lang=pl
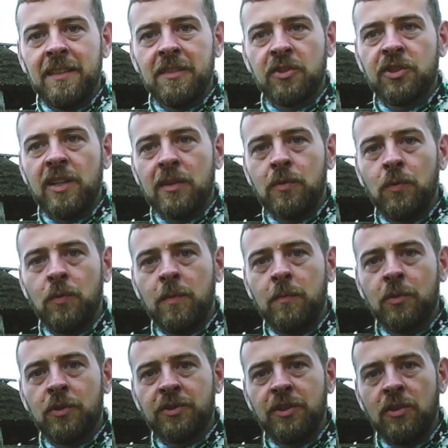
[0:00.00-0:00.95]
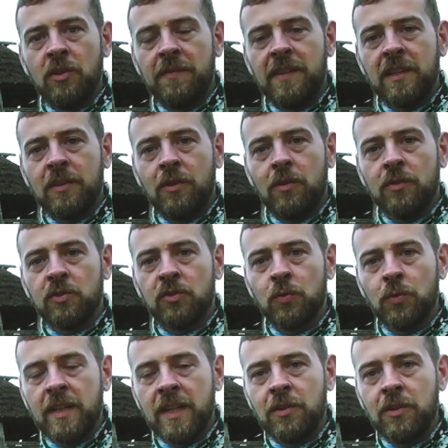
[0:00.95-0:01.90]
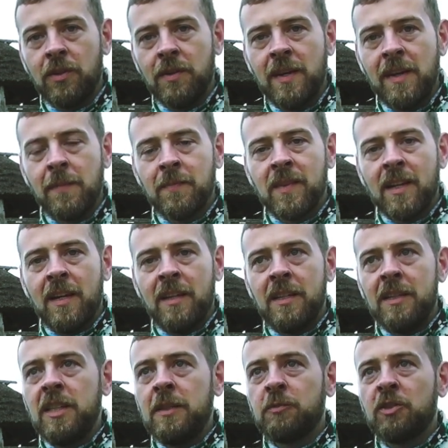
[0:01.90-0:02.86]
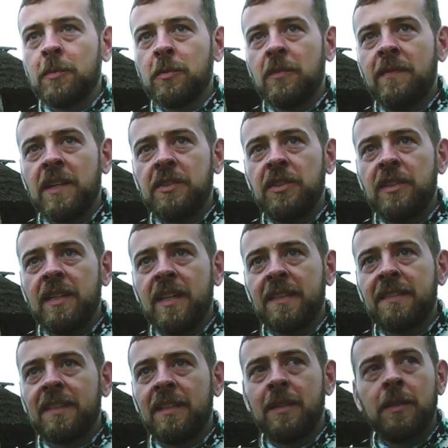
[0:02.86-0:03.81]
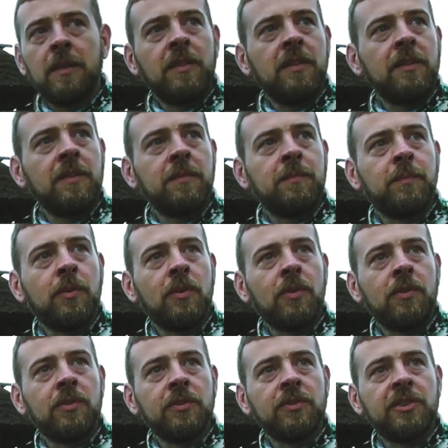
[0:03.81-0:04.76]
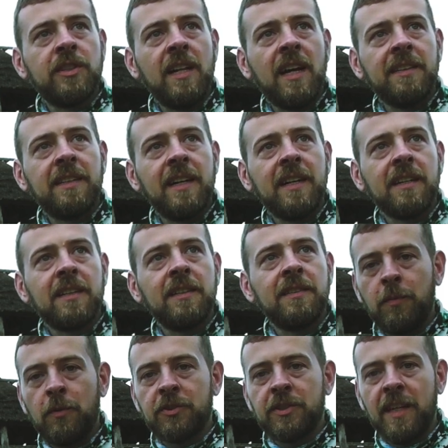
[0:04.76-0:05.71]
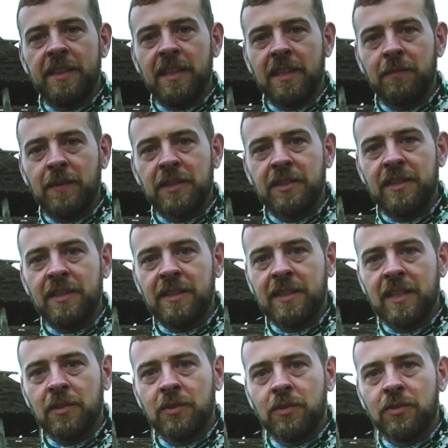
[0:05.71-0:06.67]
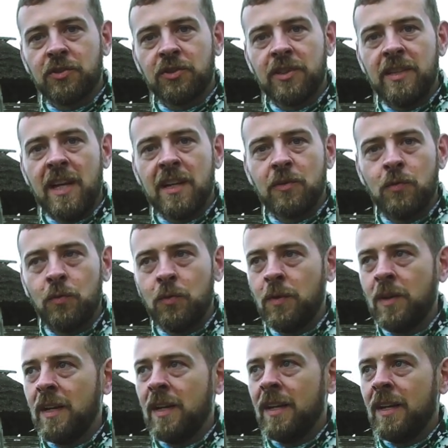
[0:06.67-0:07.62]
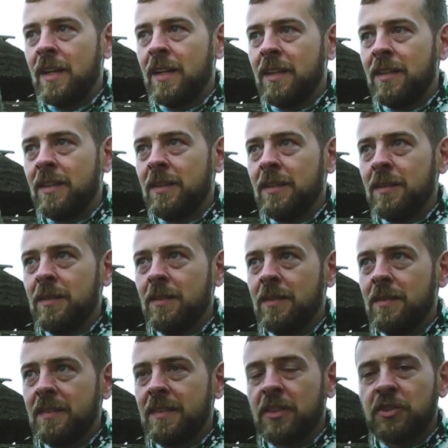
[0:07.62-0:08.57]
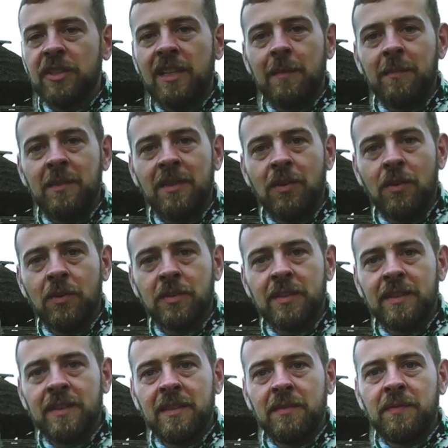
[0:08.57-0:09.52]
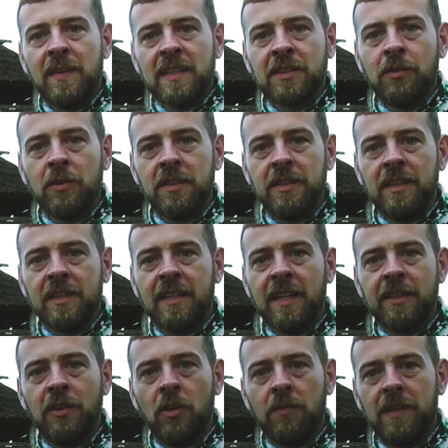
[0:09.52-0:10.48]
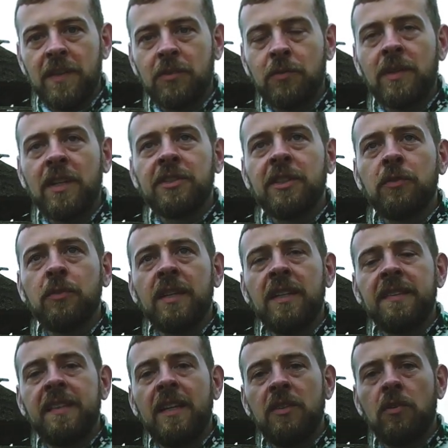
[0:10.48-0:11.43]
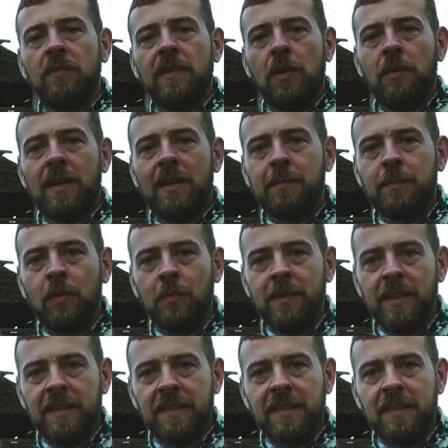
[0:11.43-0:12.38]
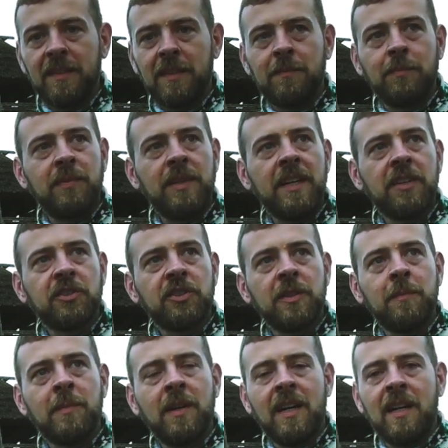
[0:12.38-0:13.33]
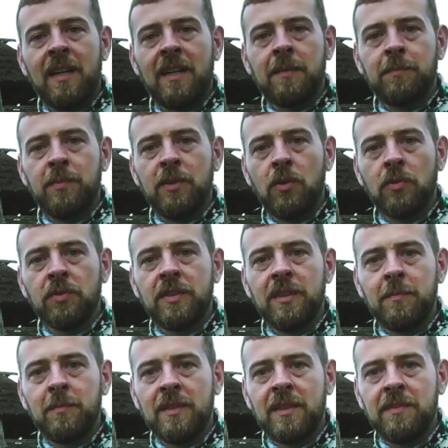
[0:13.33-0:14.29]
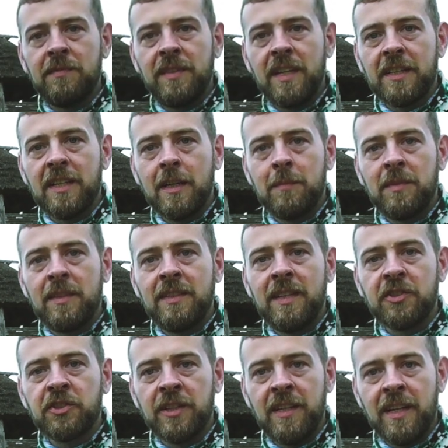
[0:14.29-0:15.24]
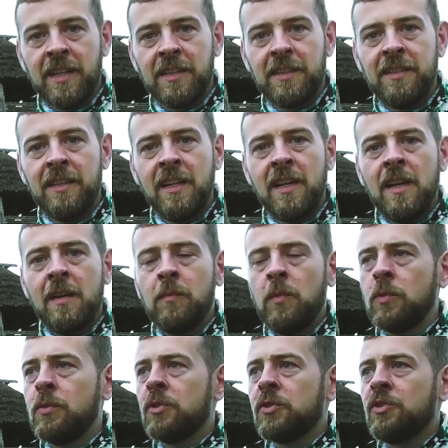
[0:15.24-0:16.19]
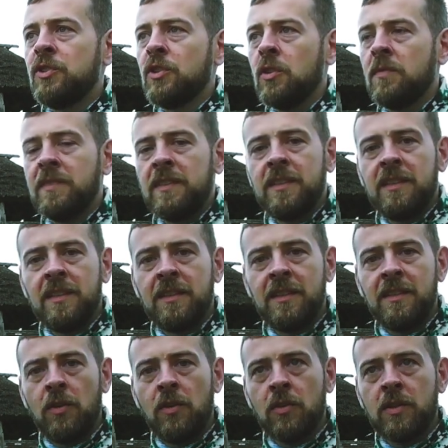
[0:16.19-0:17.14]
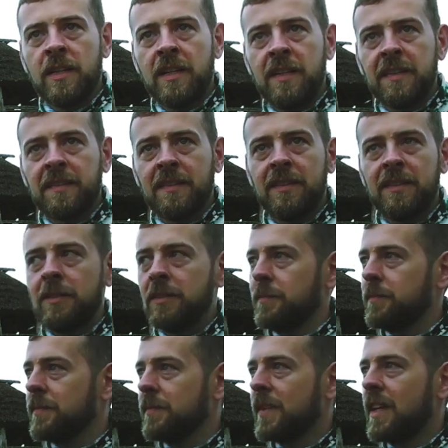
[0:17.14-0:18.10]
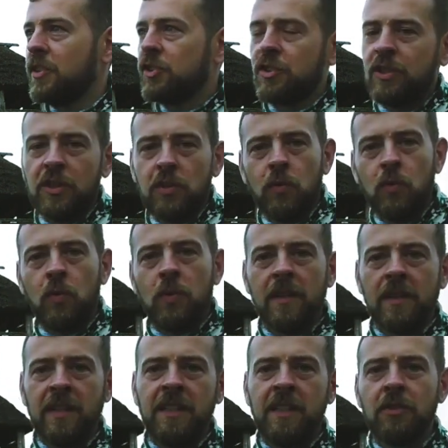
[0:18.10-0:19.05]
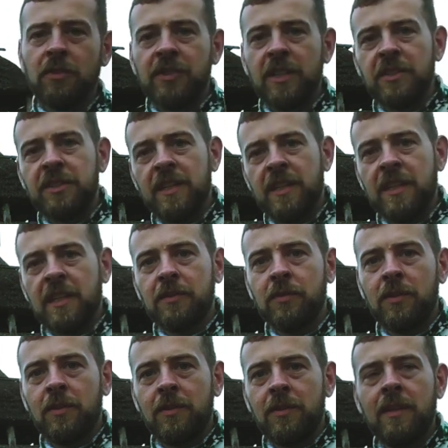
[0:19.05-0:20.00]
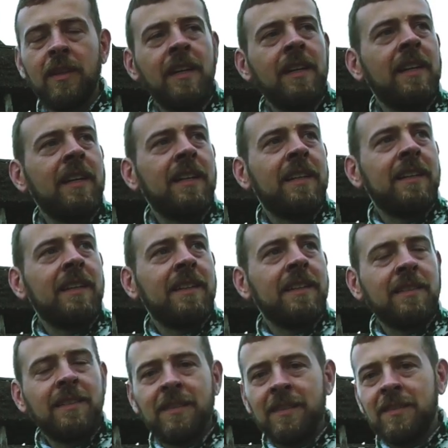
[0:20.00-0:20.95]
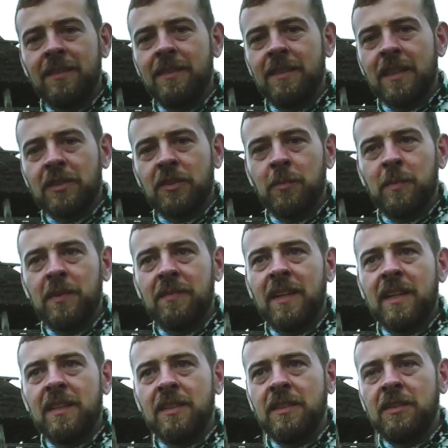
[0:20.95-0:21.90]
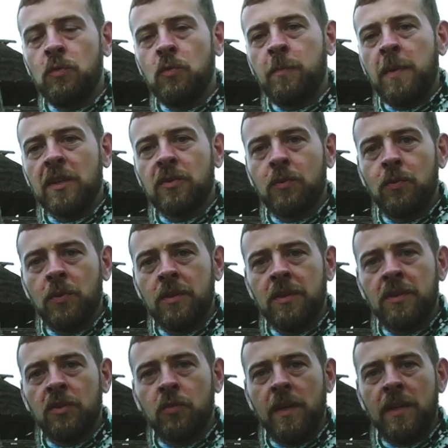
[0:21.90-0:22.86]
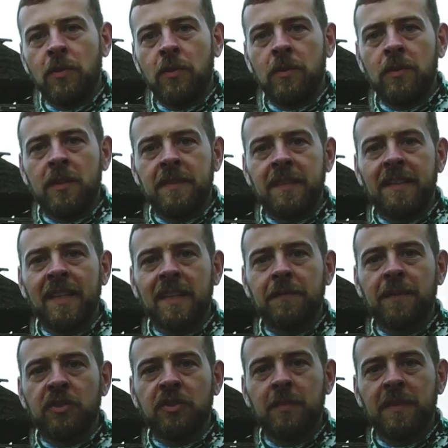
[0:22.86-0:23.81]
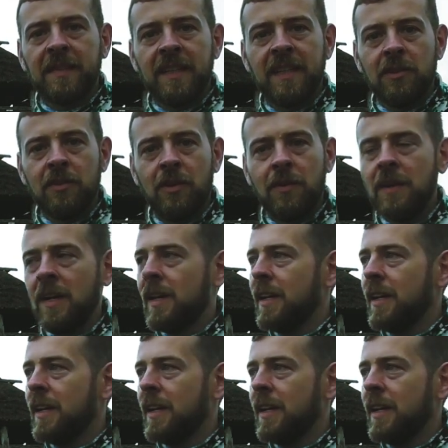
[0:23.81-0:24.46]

szlaku bursztynowego żółtego i przyprowadzi nas po śladach, po śladach właśnie tego szlaku E, zaczynamy od e, faktorii handlowej, która się tutaj znajdowała pomiędzy I a V wiekiem naszej ery. Był to szczytowy e, okres szczytu, jednocześnie jak to jak to bywa i upadku rychłego cesarstwa rzymskiego.